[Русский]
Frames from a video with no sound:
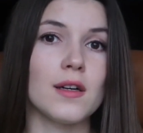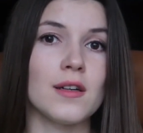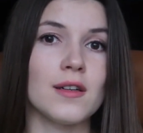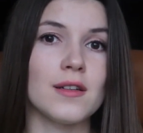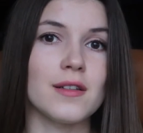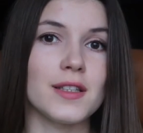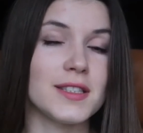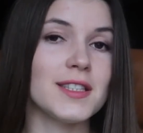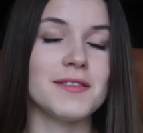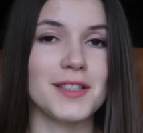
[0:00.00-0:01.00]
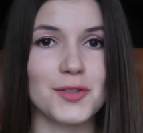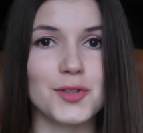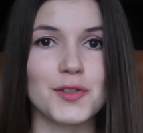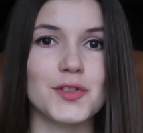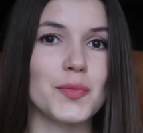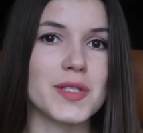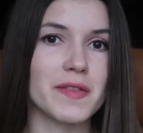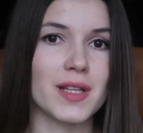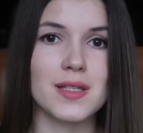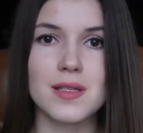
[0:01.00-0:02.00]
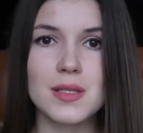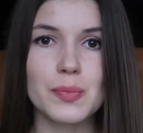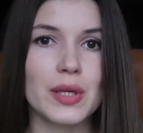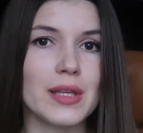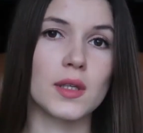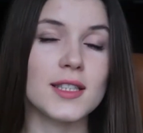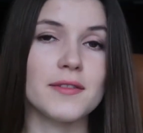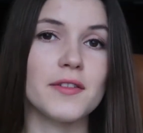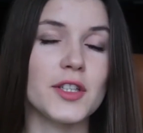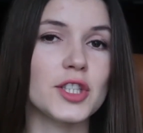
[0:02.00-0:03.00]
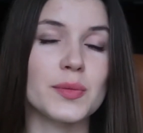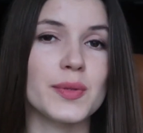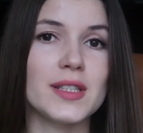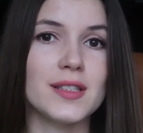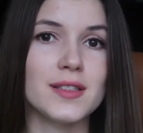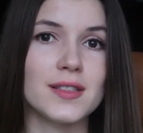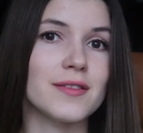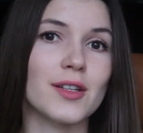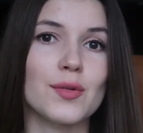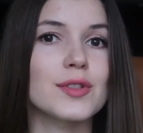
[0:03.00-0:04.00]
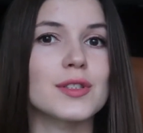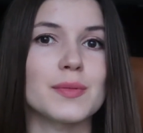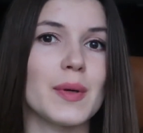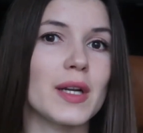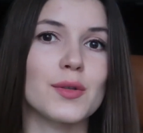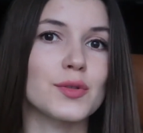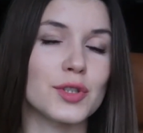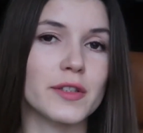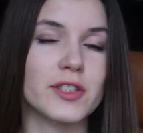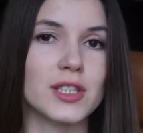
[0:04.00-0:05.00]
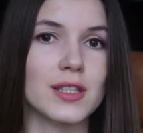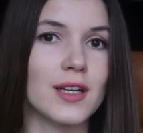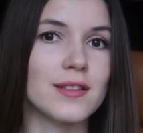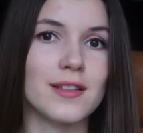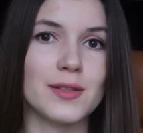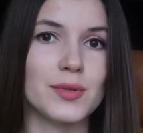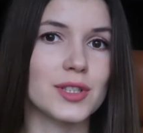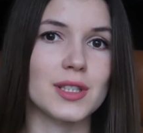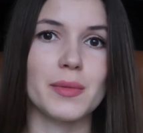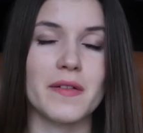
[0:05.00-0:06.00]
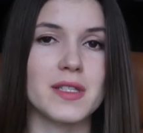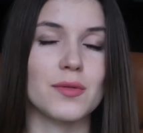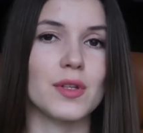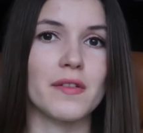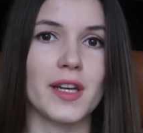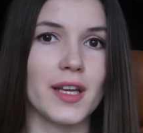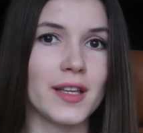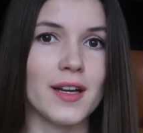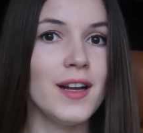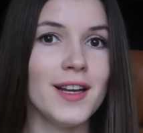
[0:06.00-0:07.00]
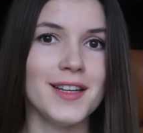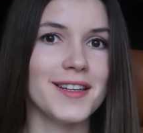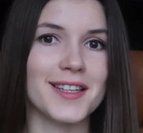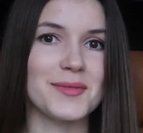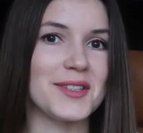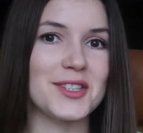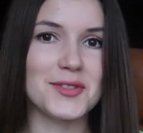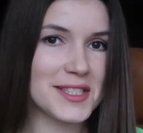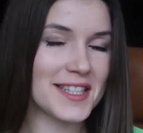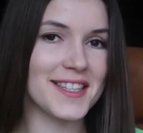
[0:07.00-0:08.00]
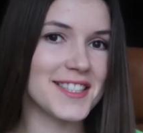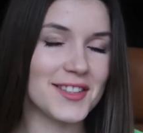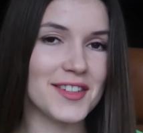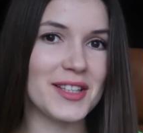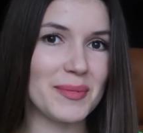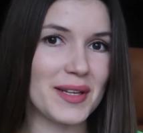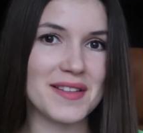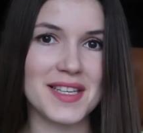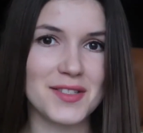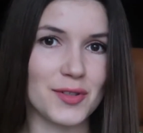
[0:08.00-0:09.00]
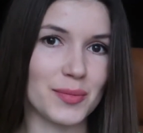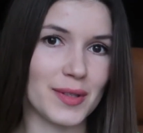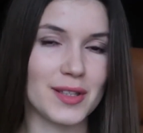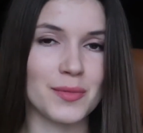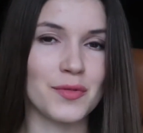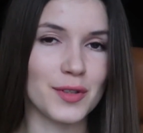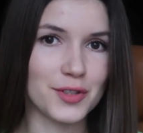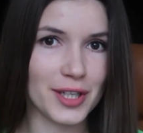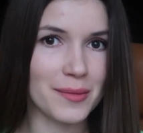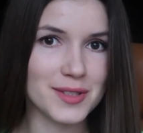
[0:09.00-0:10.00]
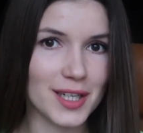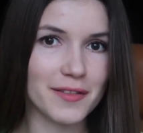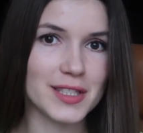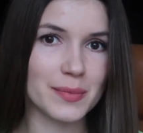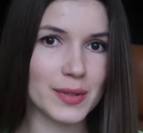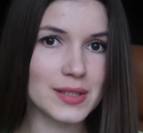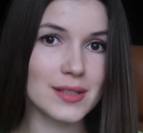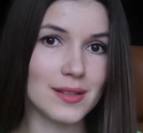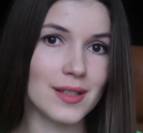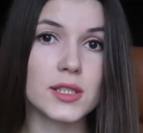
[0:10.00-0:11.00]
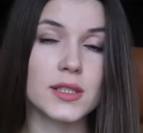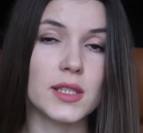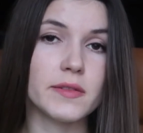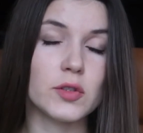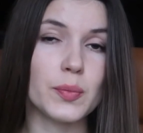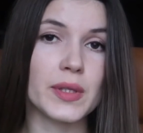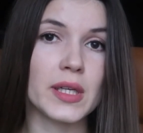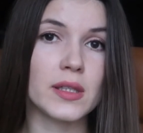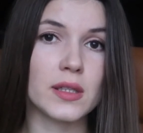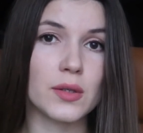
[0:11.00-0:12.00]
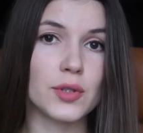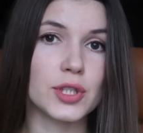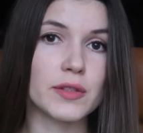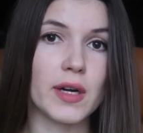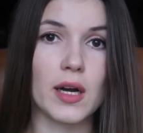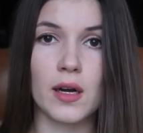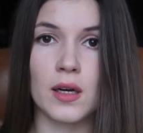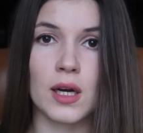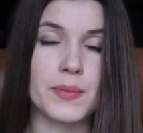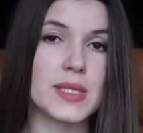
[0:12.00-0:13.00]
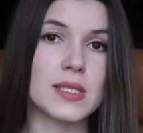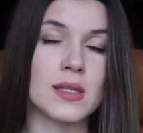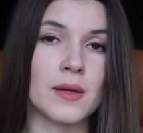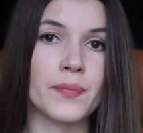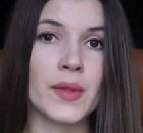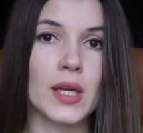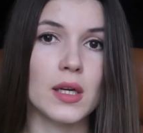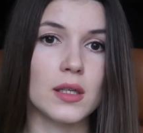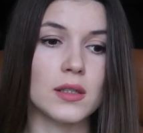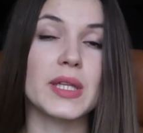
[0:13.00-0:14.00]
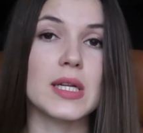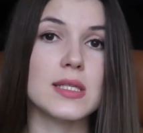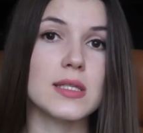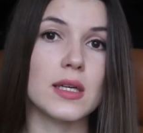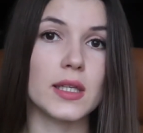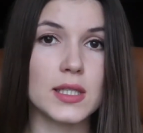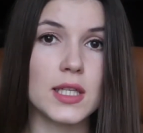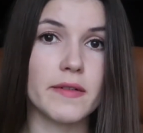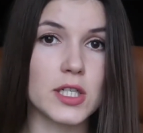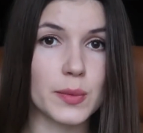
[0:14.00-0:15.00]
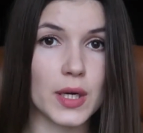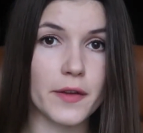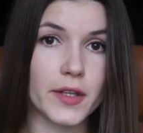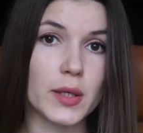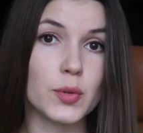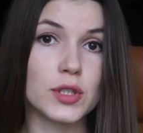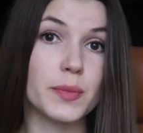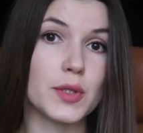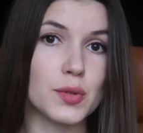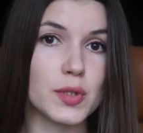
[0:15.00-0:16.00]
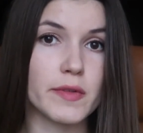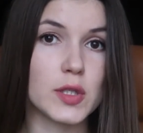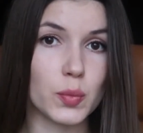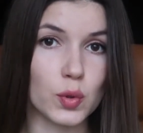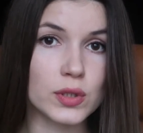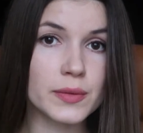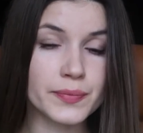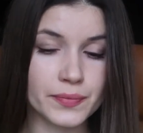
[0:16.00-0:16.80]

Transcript: А, естественно, тоже все без фанатизма. Если вы вечером поедите творог с парой кусочков шоколада, либо же добавите туда варенье, как бы ничего страшного не произойдет, поэтому включаем здравый смысл. Также здесь все понятно и доходчиво а, описано, как питаться, если в вашем графике будет присутствовать спорт.